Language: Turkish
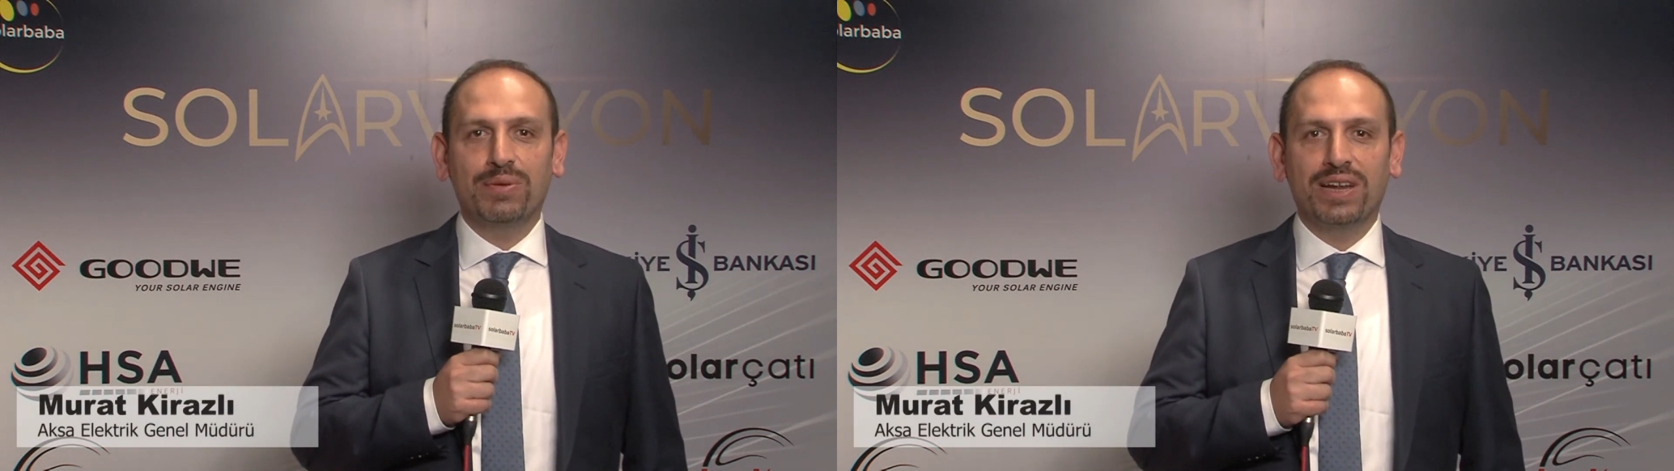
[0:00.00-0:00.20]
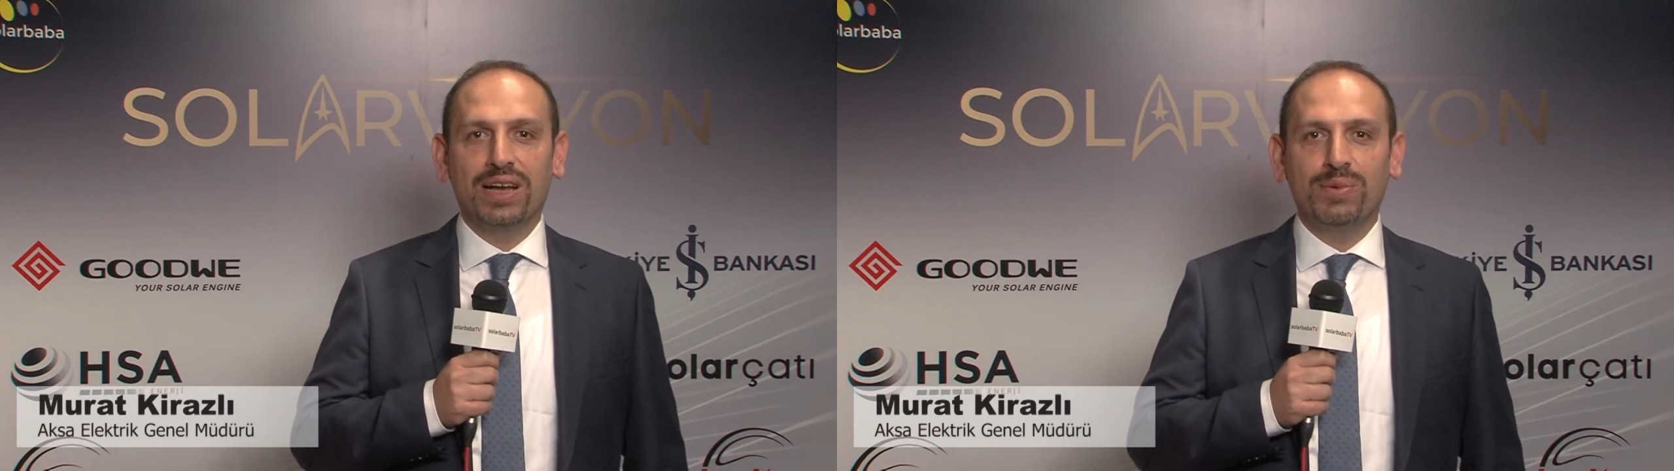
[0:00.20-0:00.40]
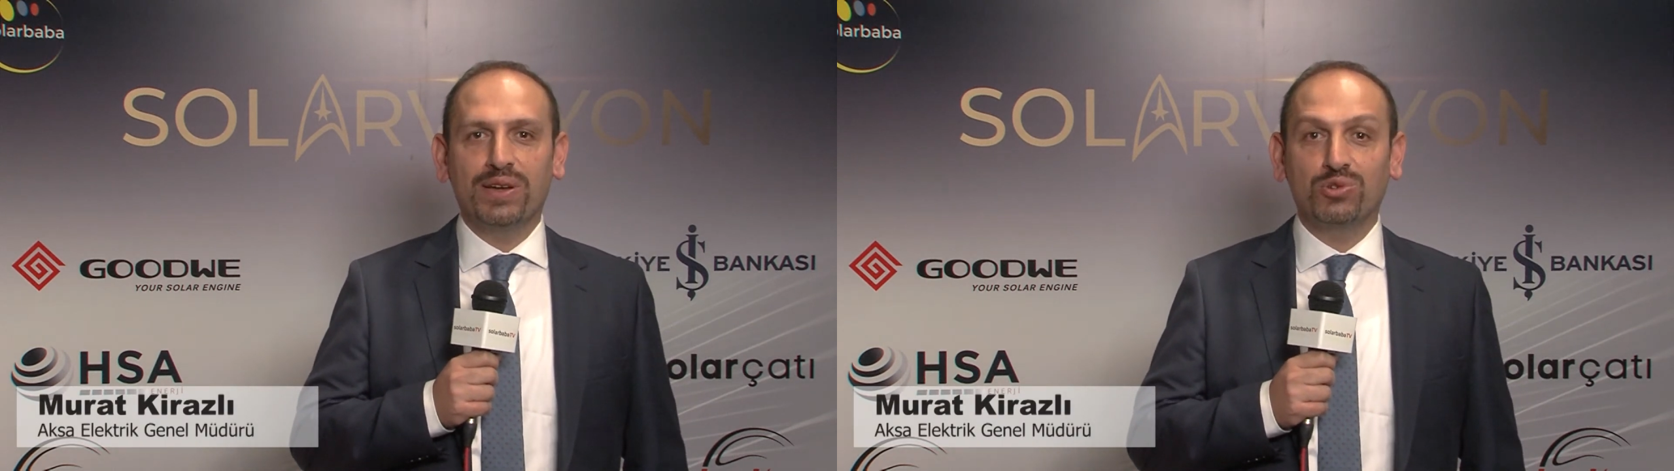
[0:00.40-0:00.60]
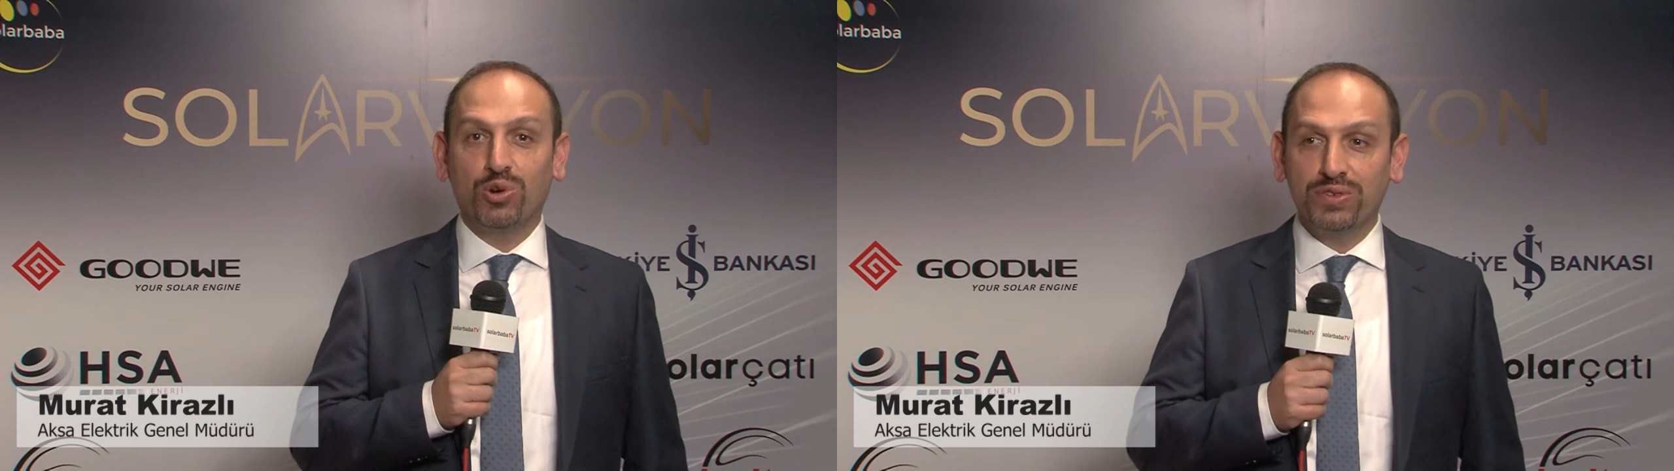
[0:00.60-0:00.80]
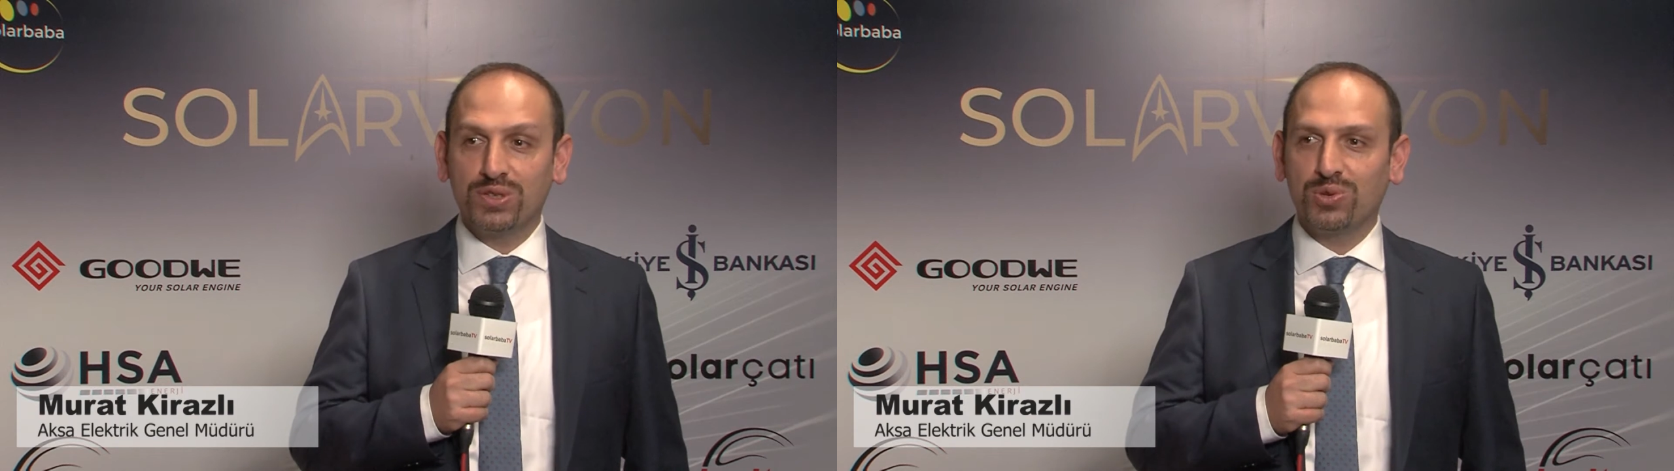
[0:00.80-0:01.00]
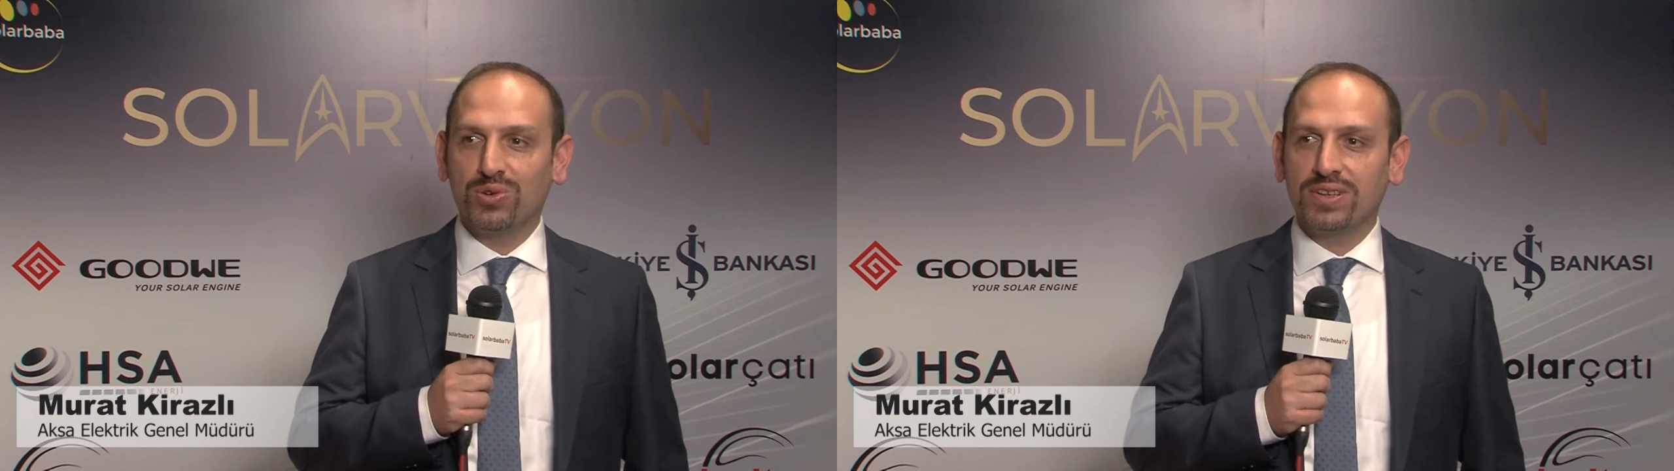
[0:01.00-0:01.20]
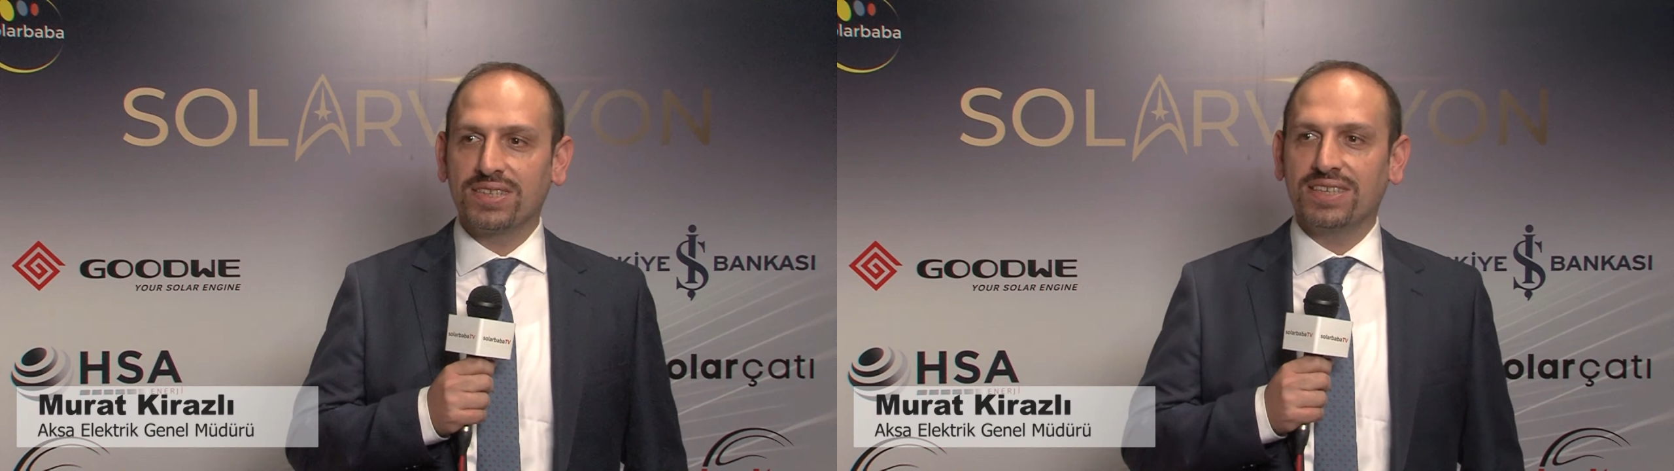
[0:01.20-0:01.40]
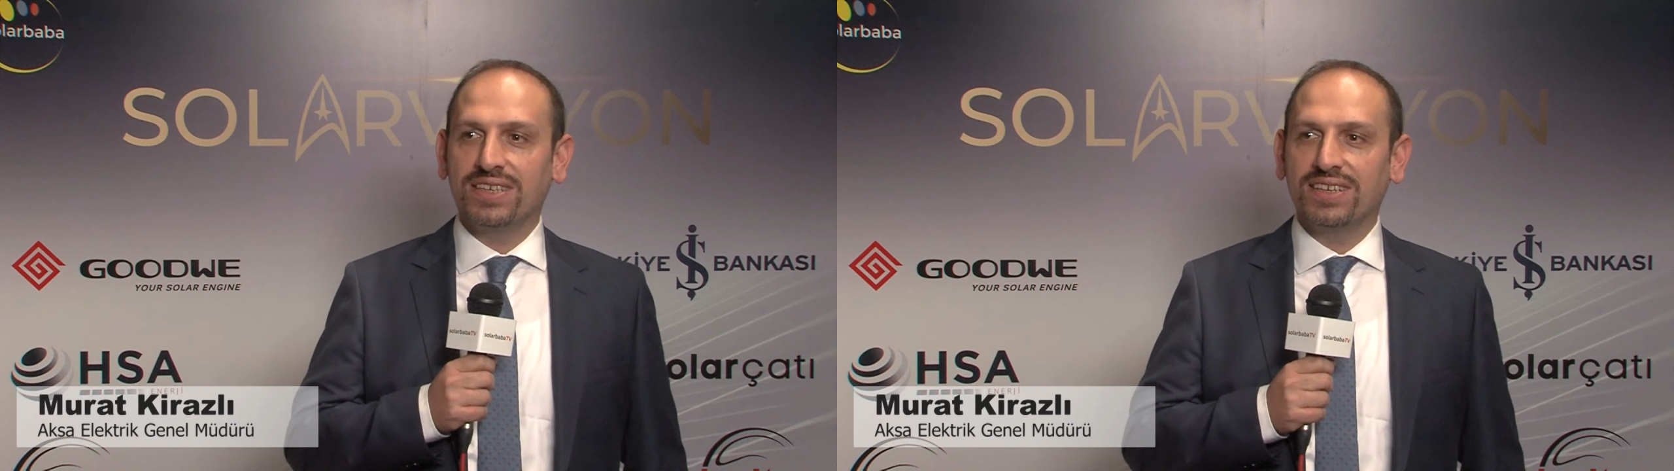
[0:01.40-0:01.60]
beraber Covid
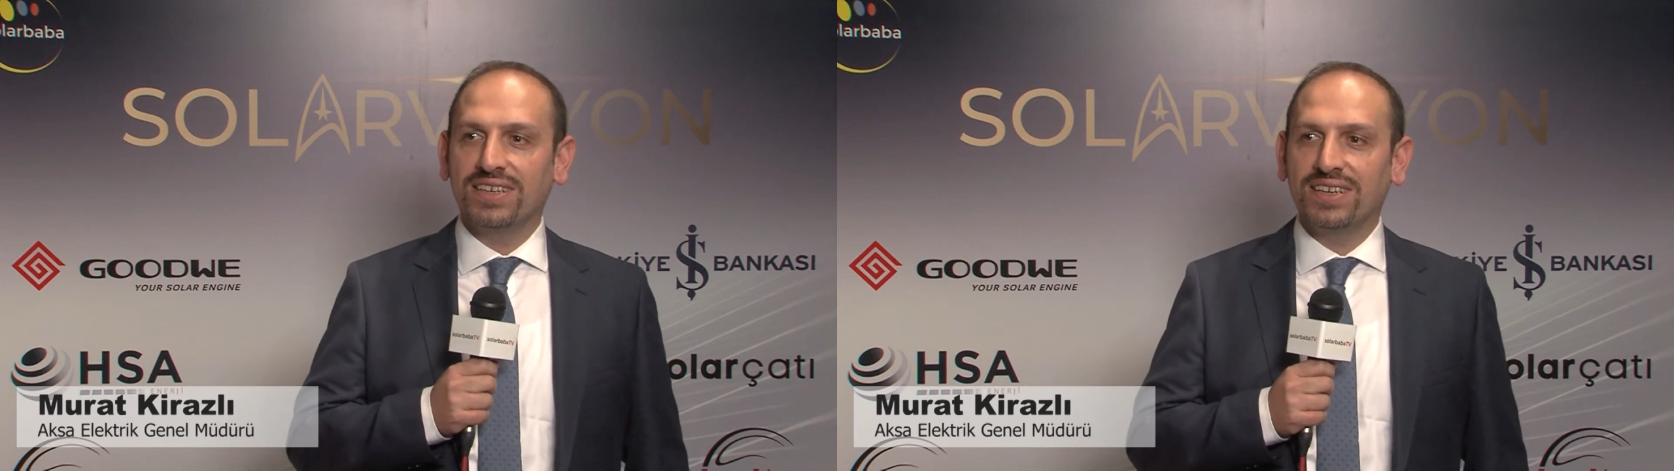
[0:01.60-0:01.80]
sonrası